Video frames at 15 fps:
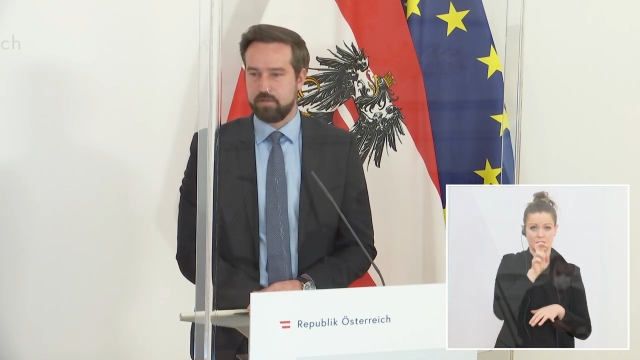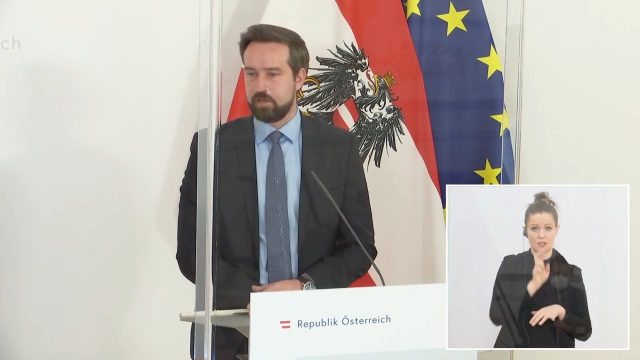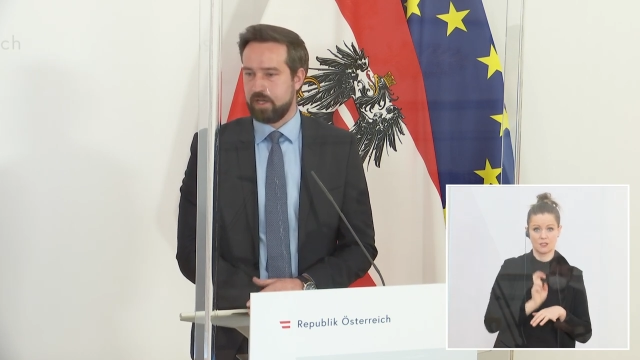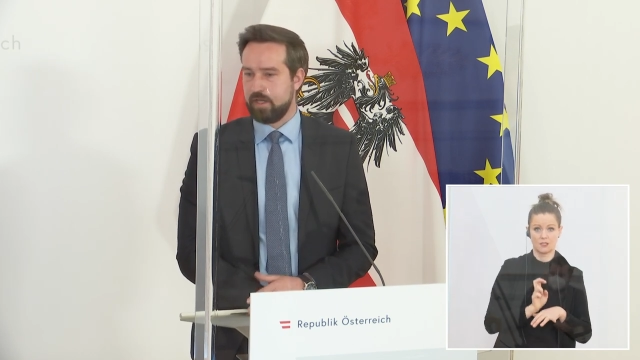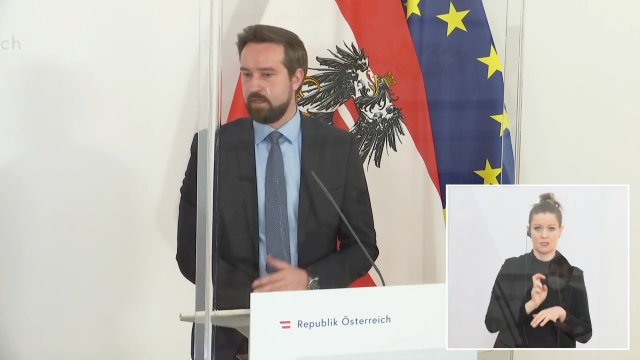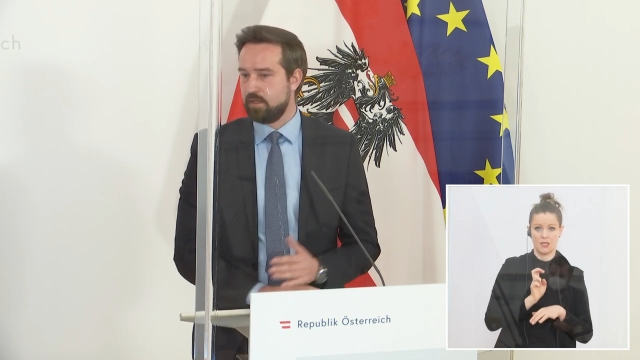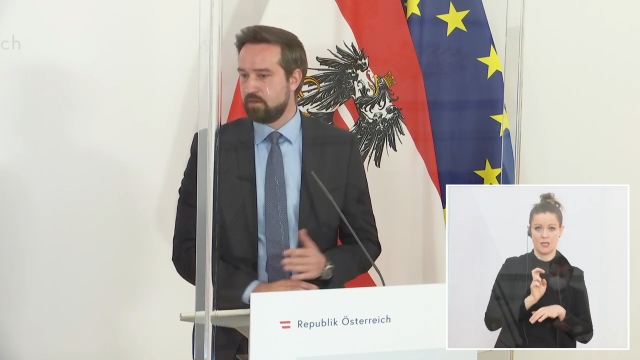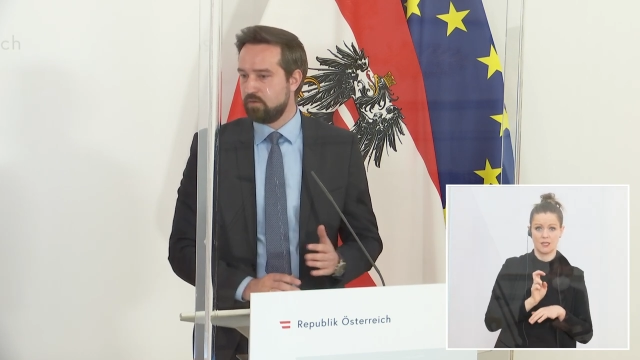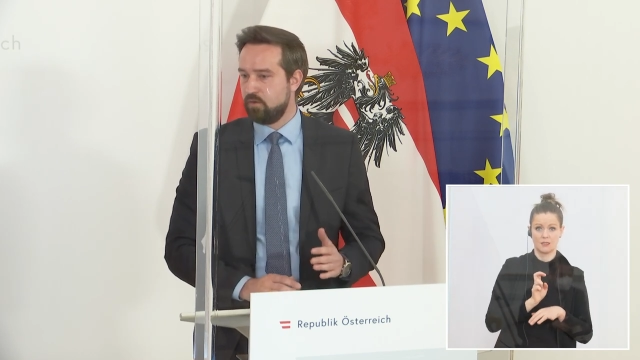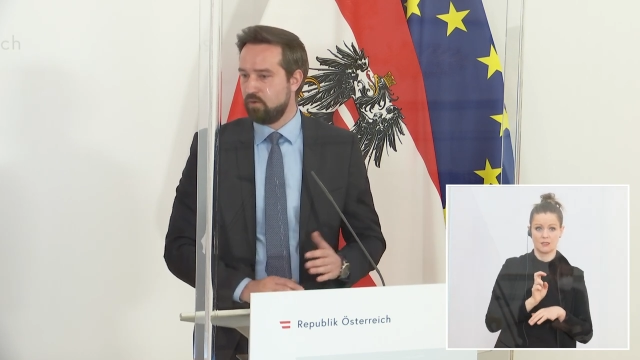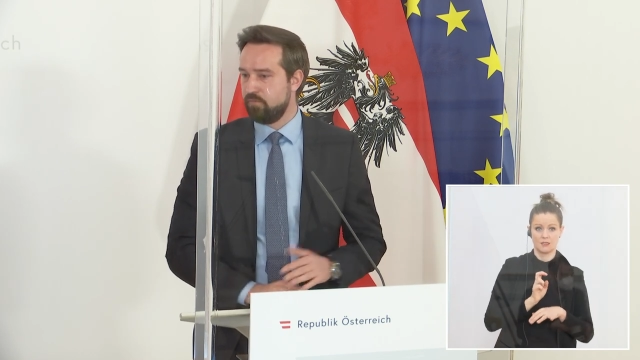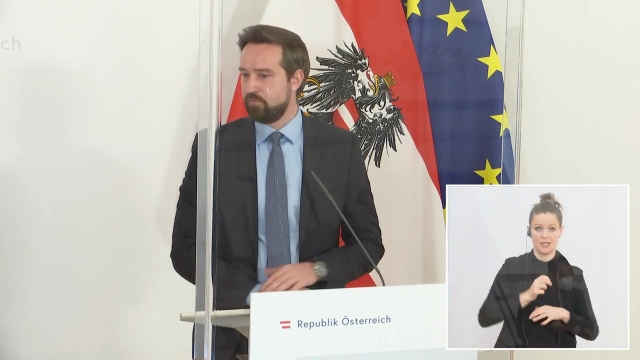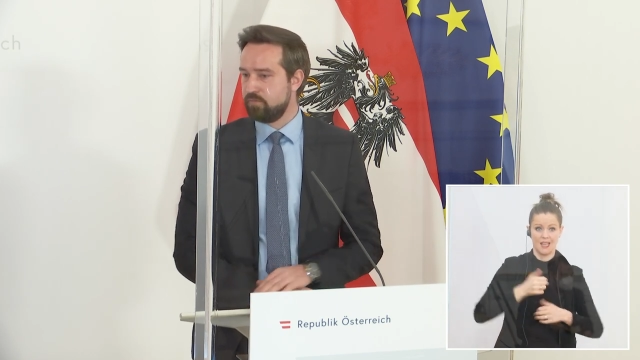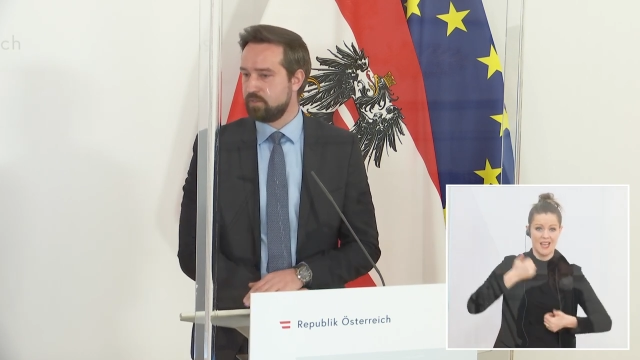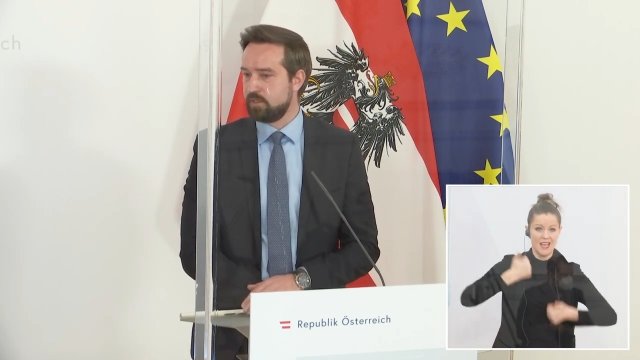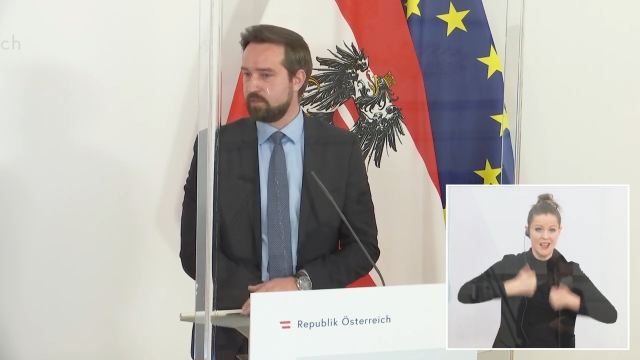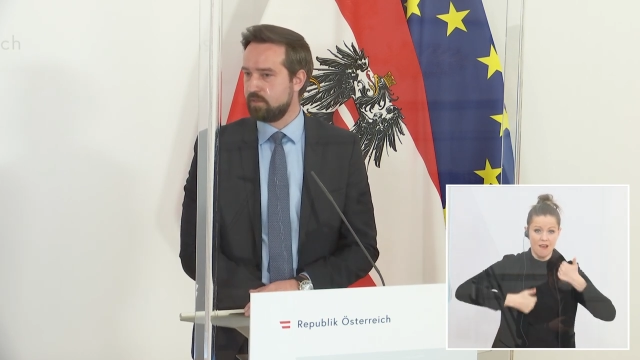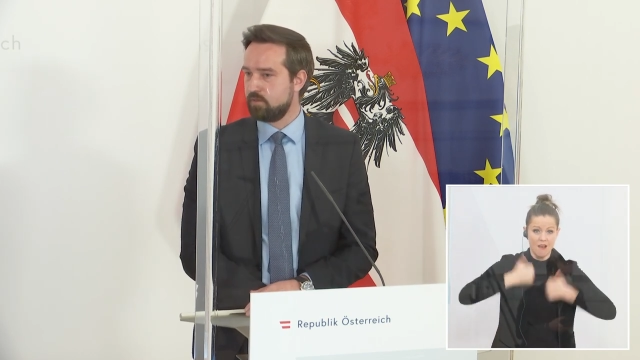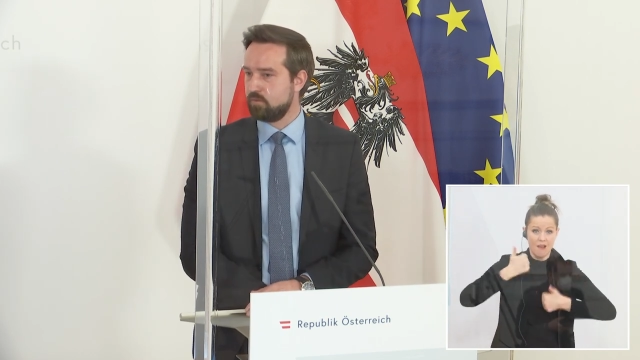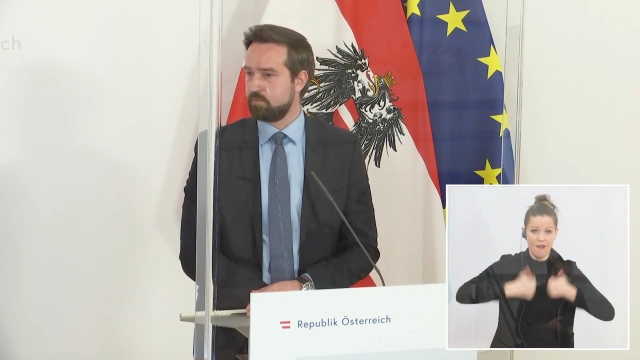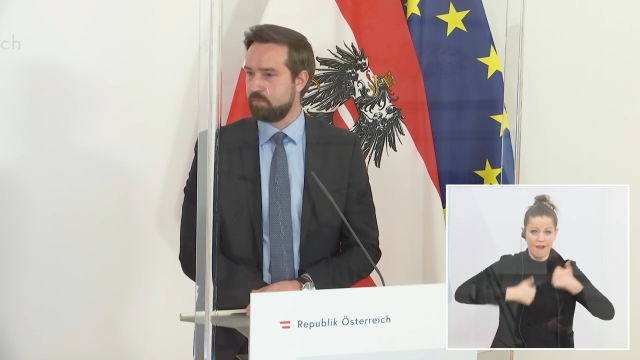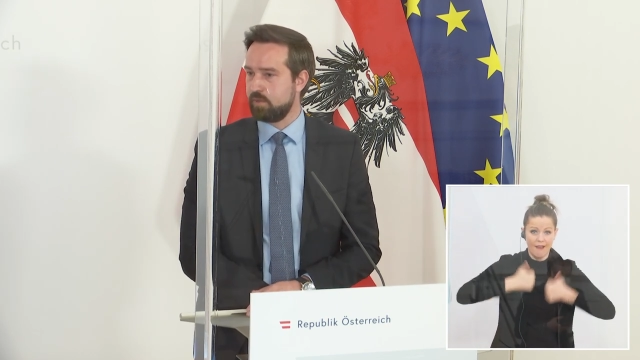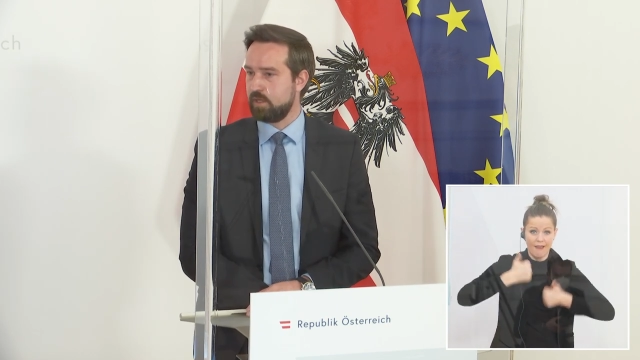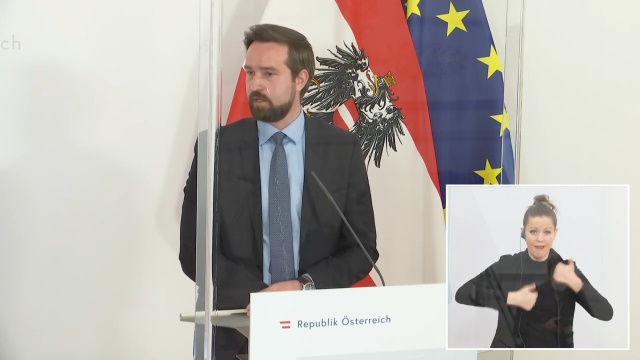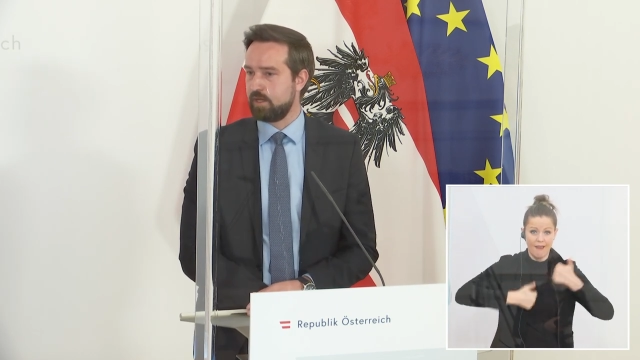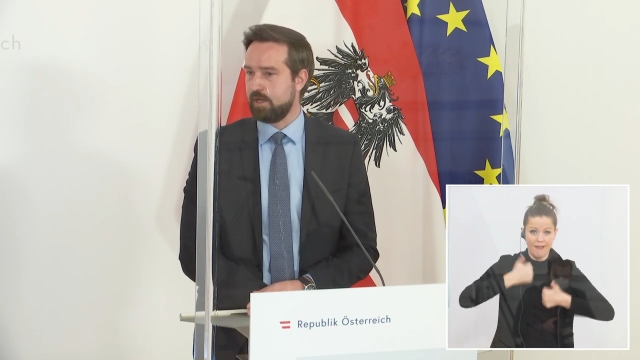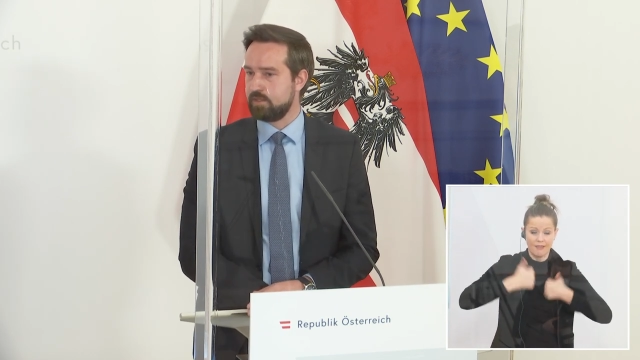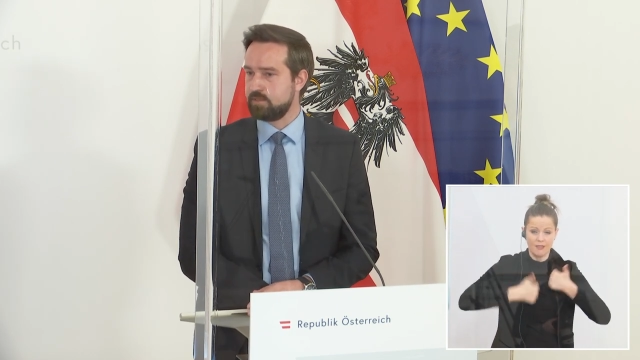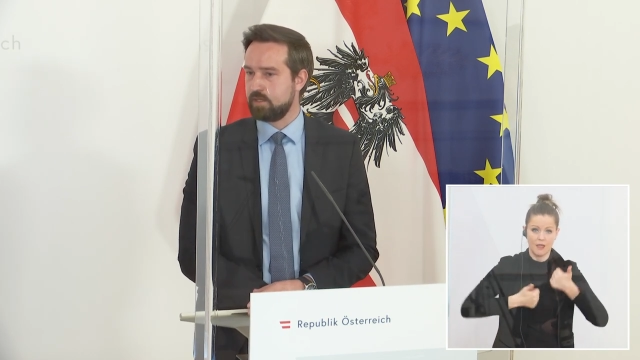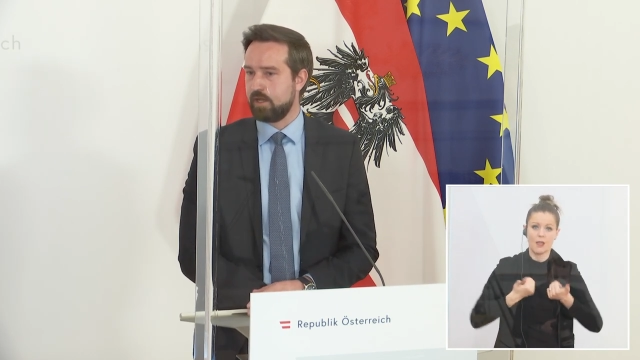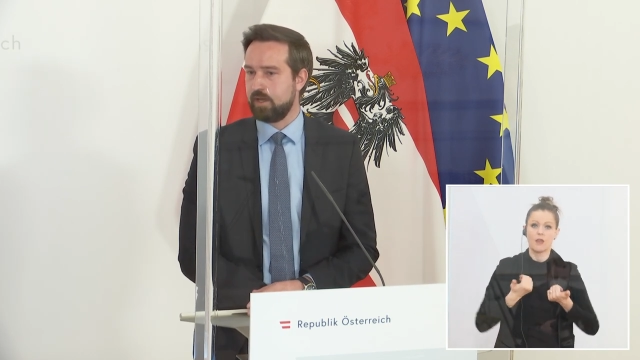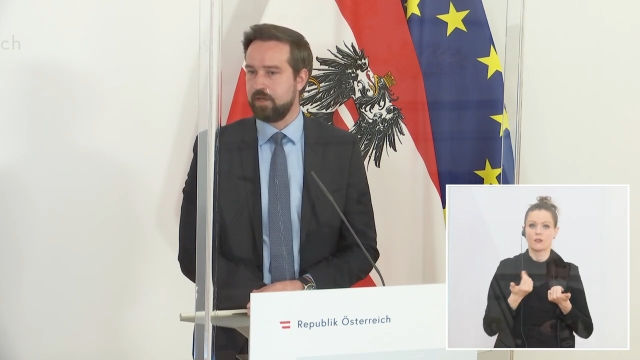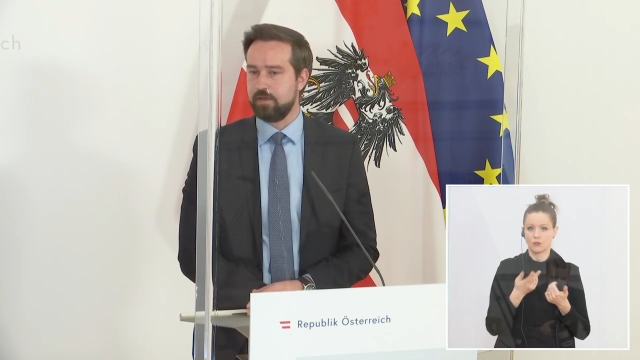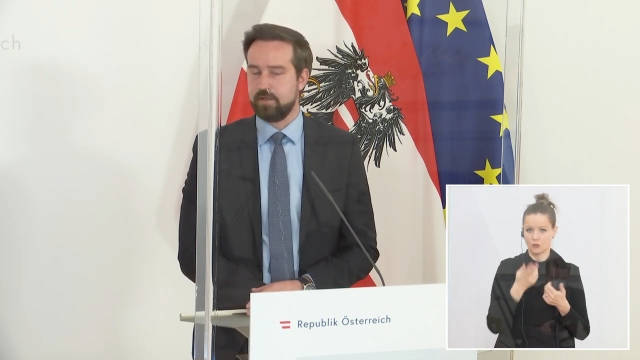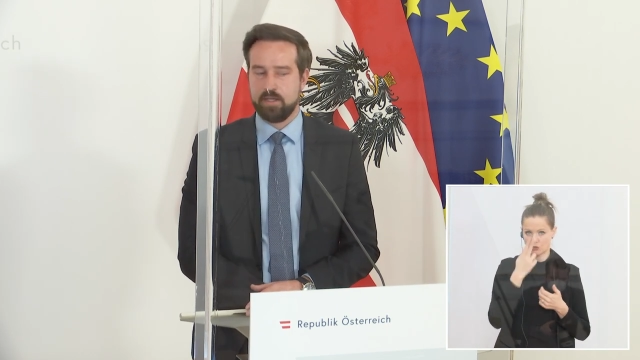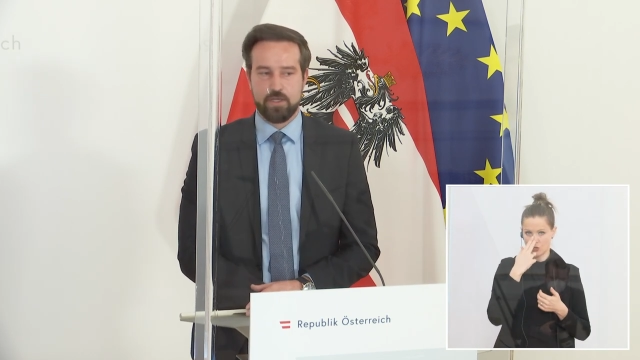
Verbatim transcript: Rennen offensichtlich und bei einer Raserei